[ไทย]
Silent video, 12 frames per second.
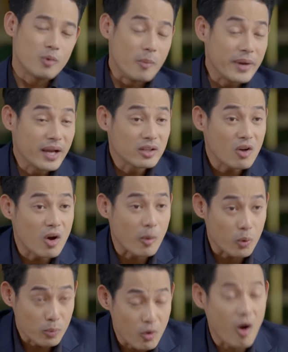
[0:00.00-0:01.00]
ผมเองก็ต้องขอ
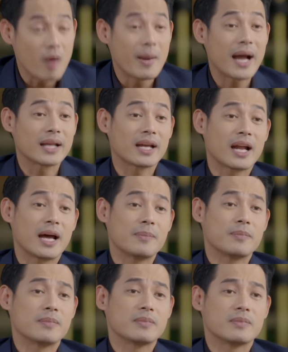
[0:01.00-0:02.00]
บคุณผู้กองมากนะครับ
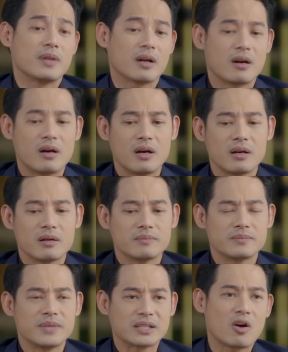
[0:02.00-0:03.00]
แล้วก็
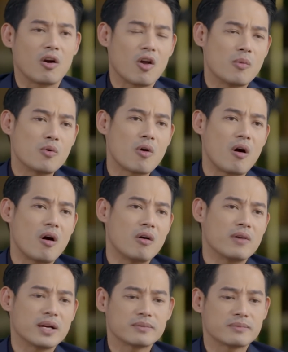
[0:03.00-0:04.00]
อยากจะขอร้องผู้กองว่า